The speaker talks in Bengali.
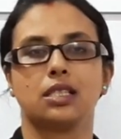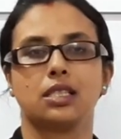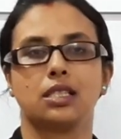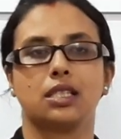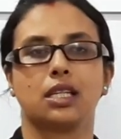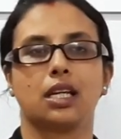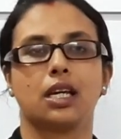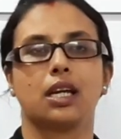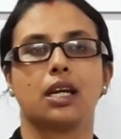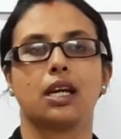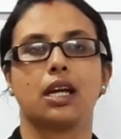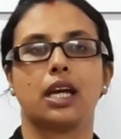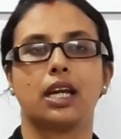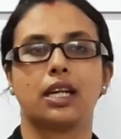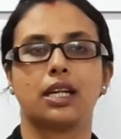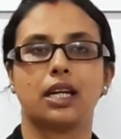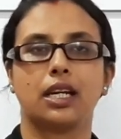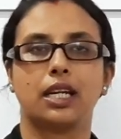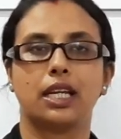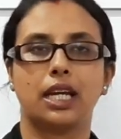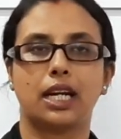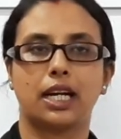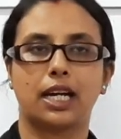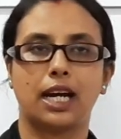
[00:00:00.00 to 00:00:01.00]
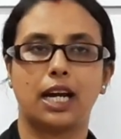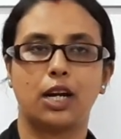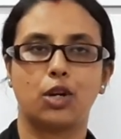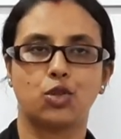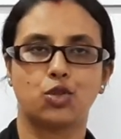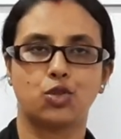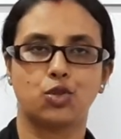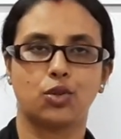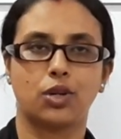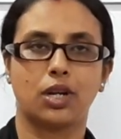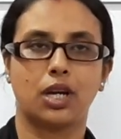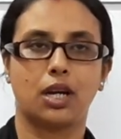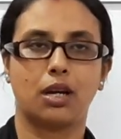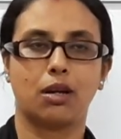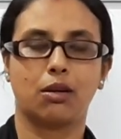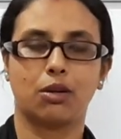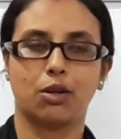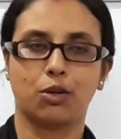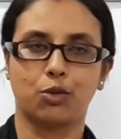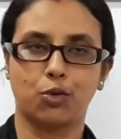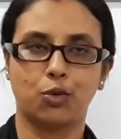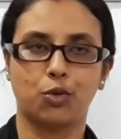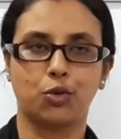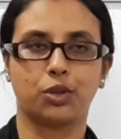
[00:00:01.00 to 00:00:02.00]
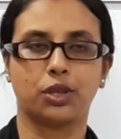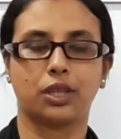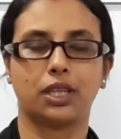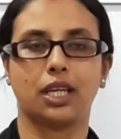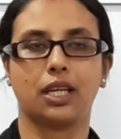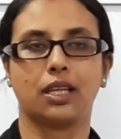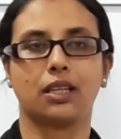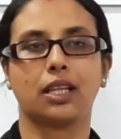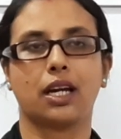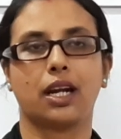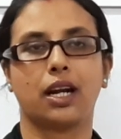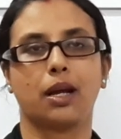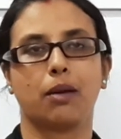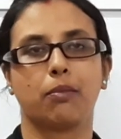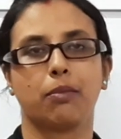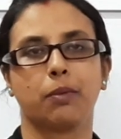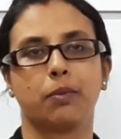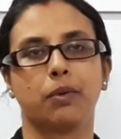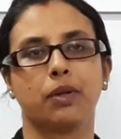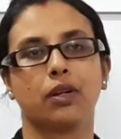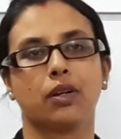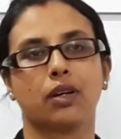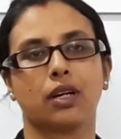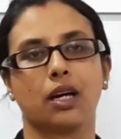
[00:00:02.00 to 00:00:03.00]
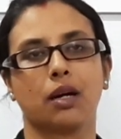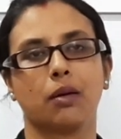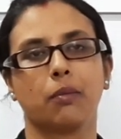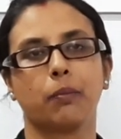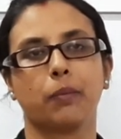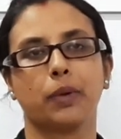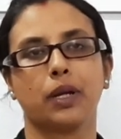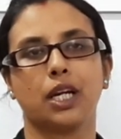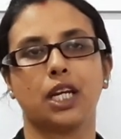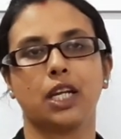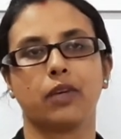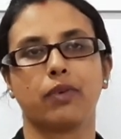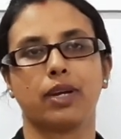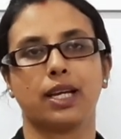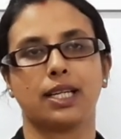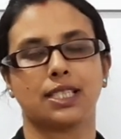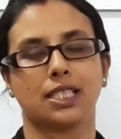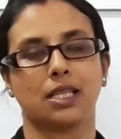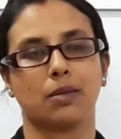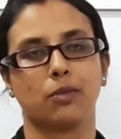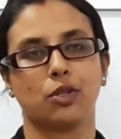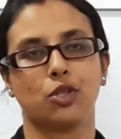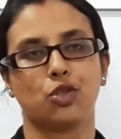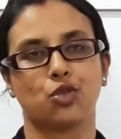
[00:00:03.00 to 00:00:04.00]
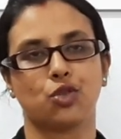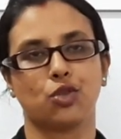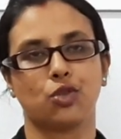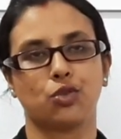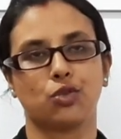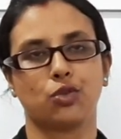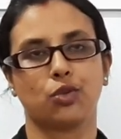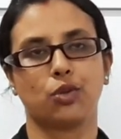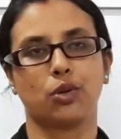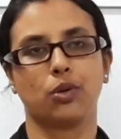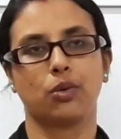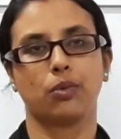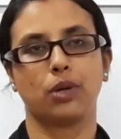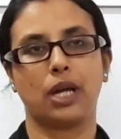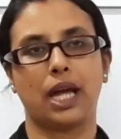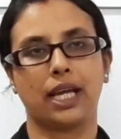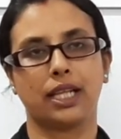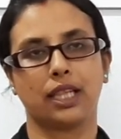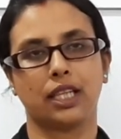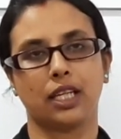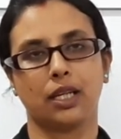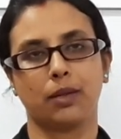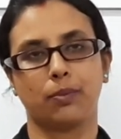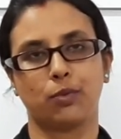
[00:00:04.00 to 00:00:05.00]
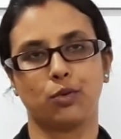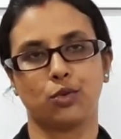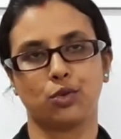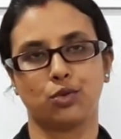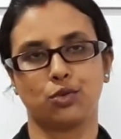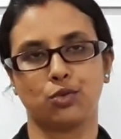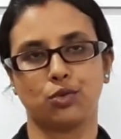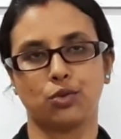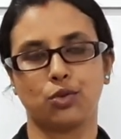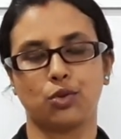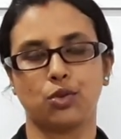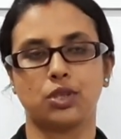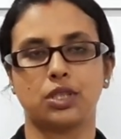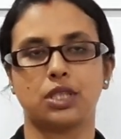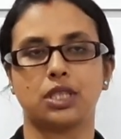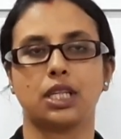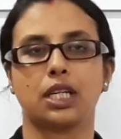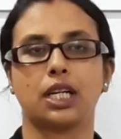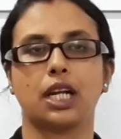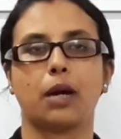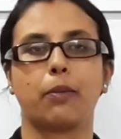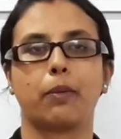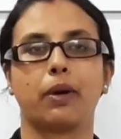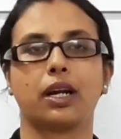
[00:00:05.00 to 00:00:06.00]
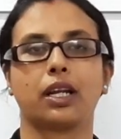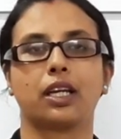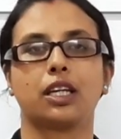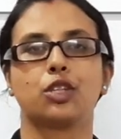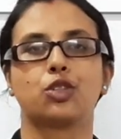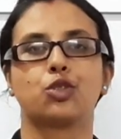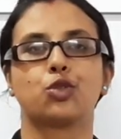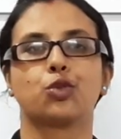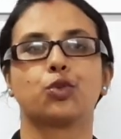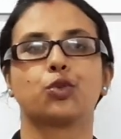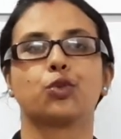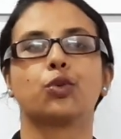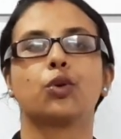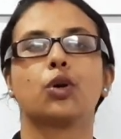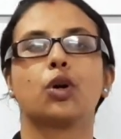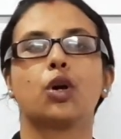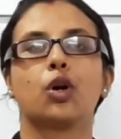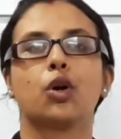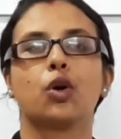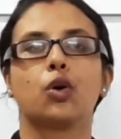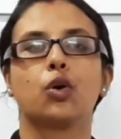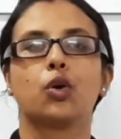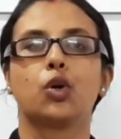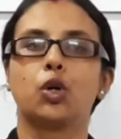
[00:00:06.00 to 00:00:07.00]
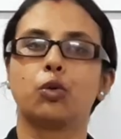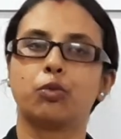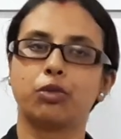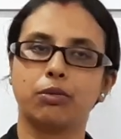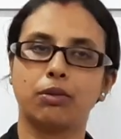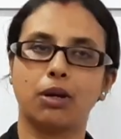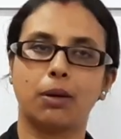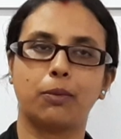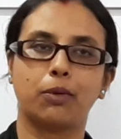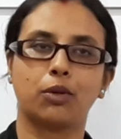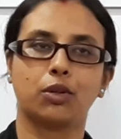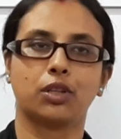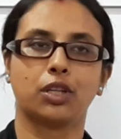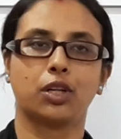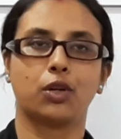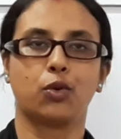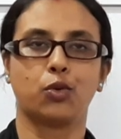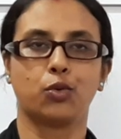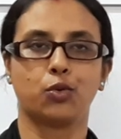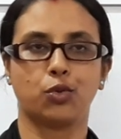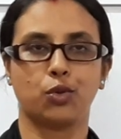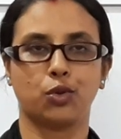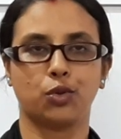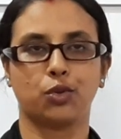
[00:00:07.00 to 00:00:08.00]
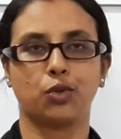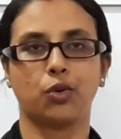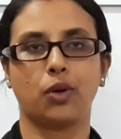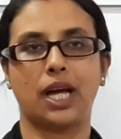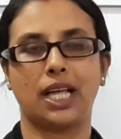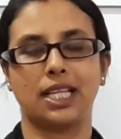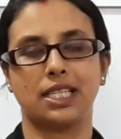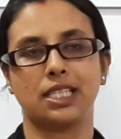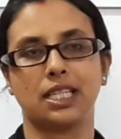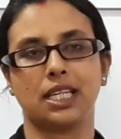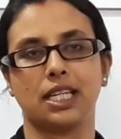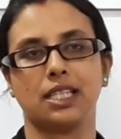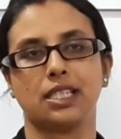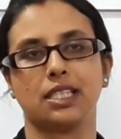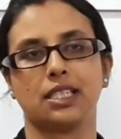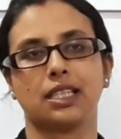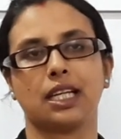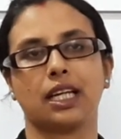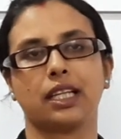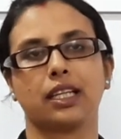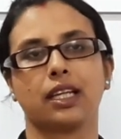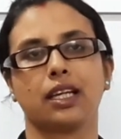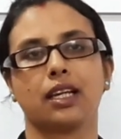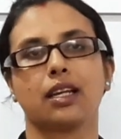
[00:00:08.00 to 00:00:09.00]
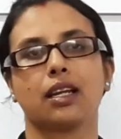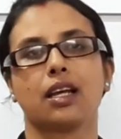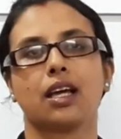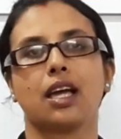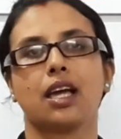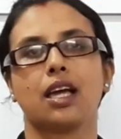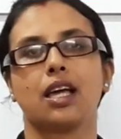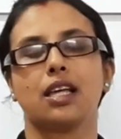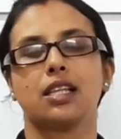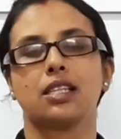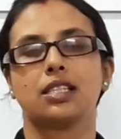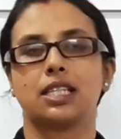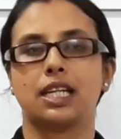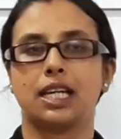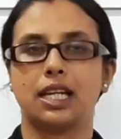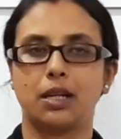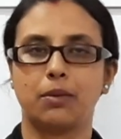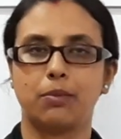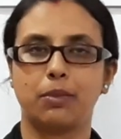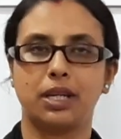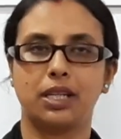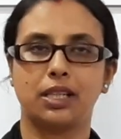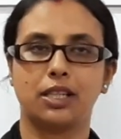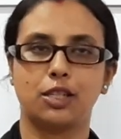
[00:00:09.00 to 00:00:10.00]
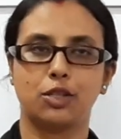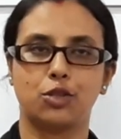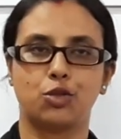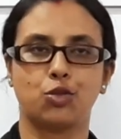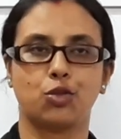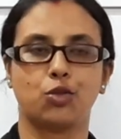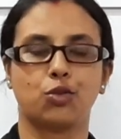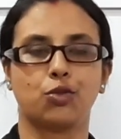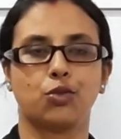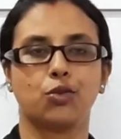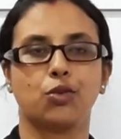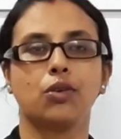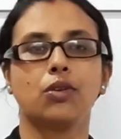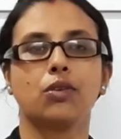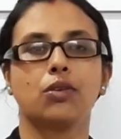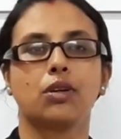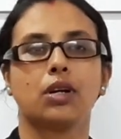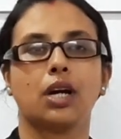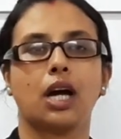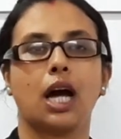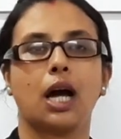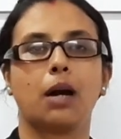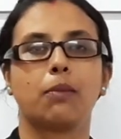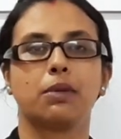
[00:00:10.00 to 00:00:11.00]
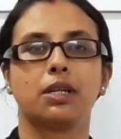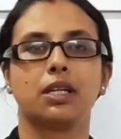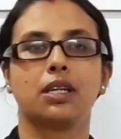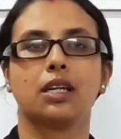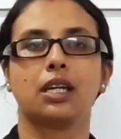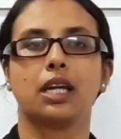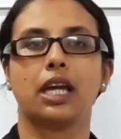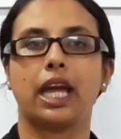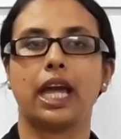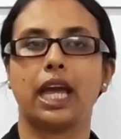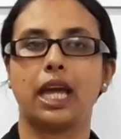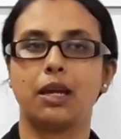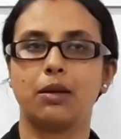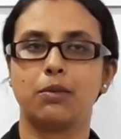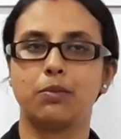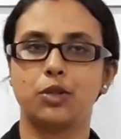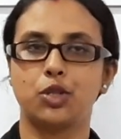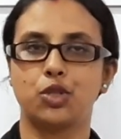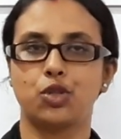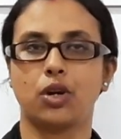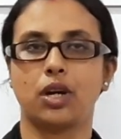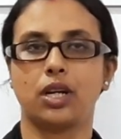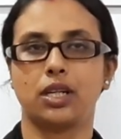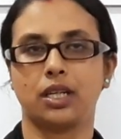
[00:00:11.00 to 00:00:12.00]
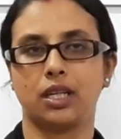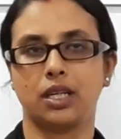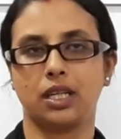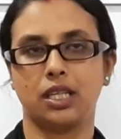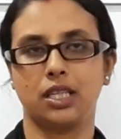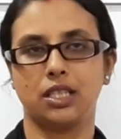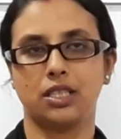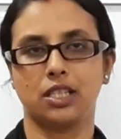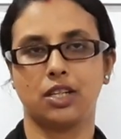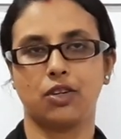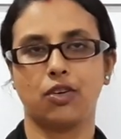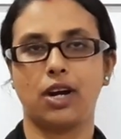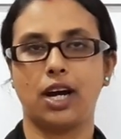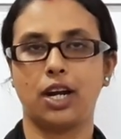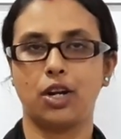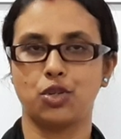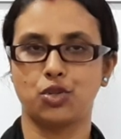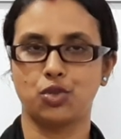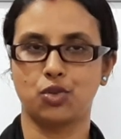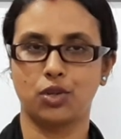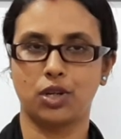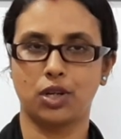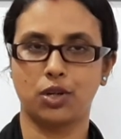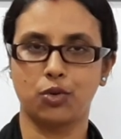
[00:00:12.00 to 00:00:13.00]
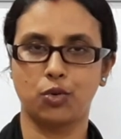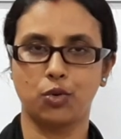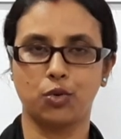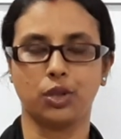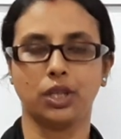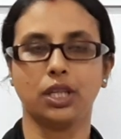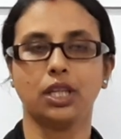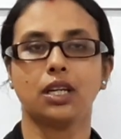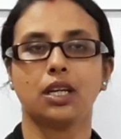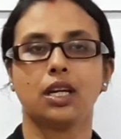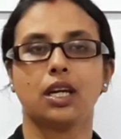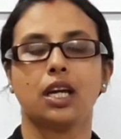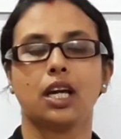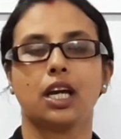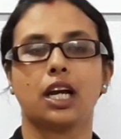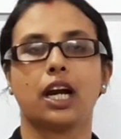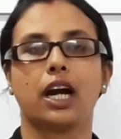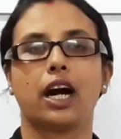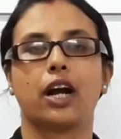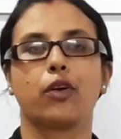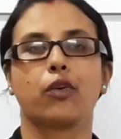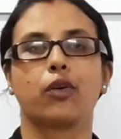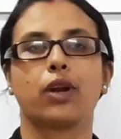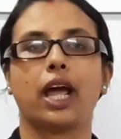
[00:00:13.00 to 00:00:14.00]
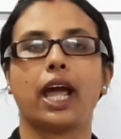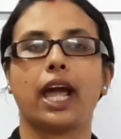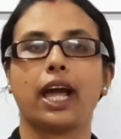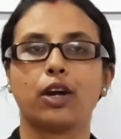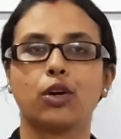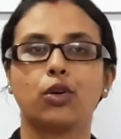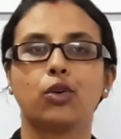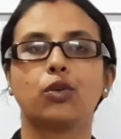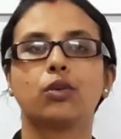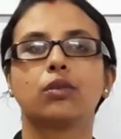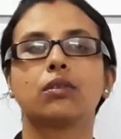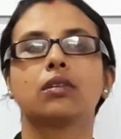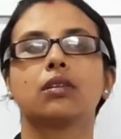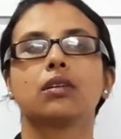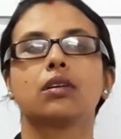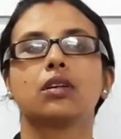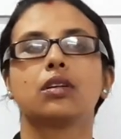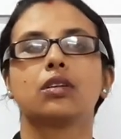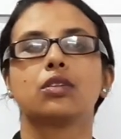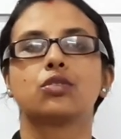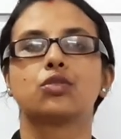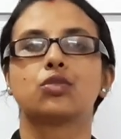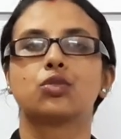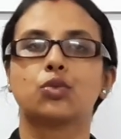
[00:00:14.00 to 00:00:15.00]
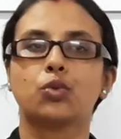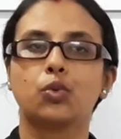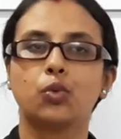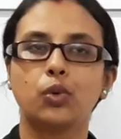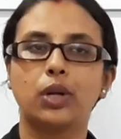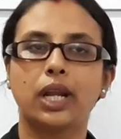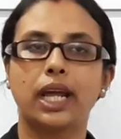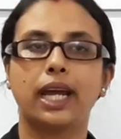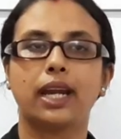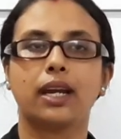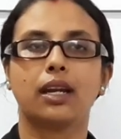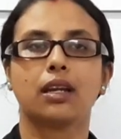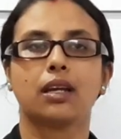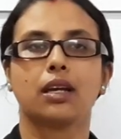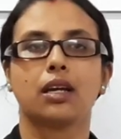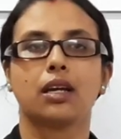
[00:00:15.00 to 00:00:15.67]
যে এটা নিয়ে একটা আলোচনা করতে তারা বিভিন্ন কম্পিটিভ এক্সামের জন্য একদিকে প্রস্তুত হচ্ছেন আবার কিছু অভিভাবকদের অনুরোধও আছে যে তাদের ছেলে মেয়েদের জন্য আমি এই বিষয়টা নিয়ে যেন আলোচনা করি কারণ এখন স্কুলের